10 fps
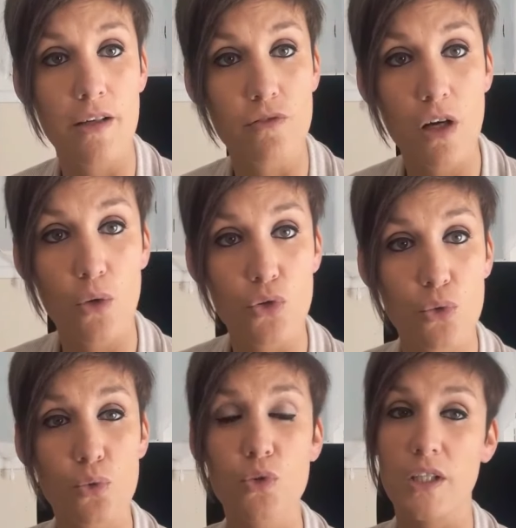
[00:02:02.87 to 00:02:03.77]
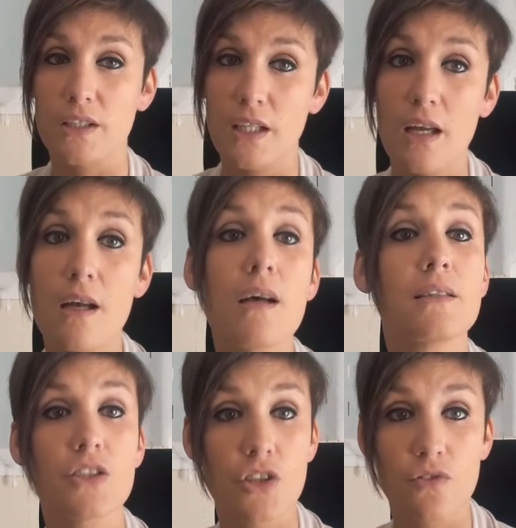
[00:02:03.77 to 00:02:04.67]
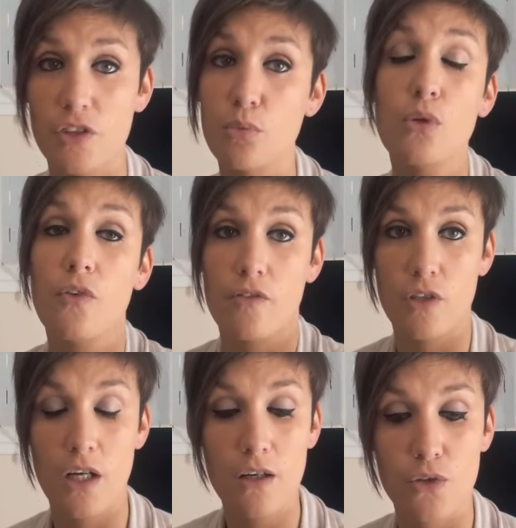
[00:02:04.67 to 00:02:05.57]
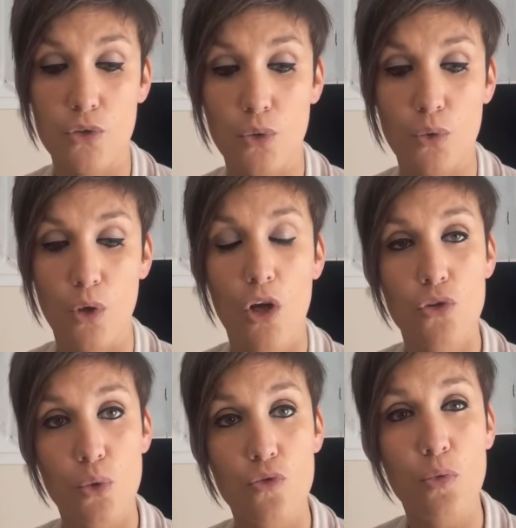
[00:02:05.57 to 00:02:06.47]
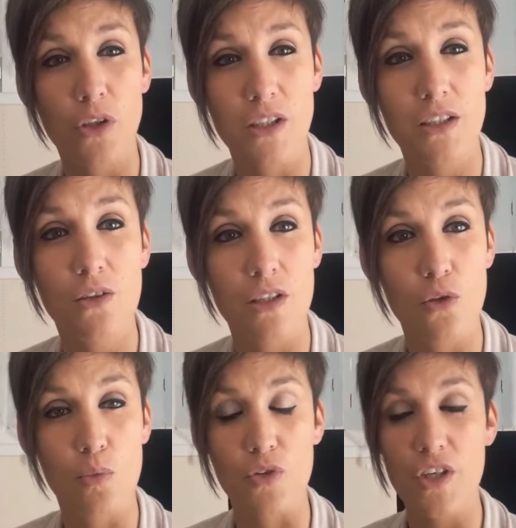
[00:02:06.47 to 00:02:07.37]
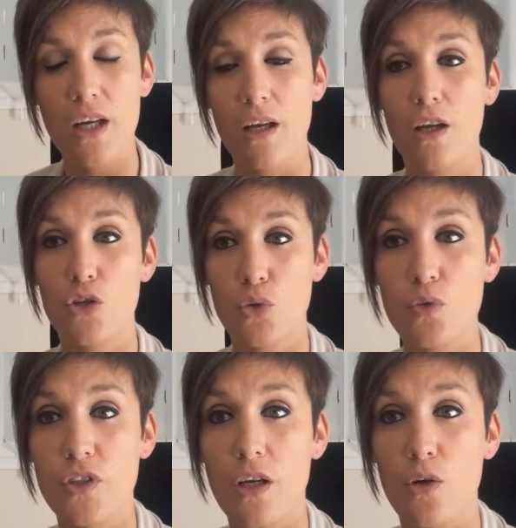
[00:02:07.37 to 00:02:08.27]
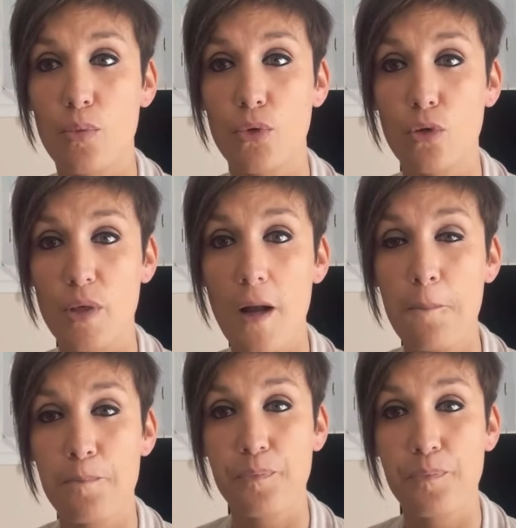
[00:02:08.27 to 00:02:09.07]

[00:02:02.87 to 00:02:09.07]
à aller voir son compte Insta, sa chaîne Facebook, enfin voilà ce que vous m'auriez dit dans les commentaires. Je trouve ça plutôt bien.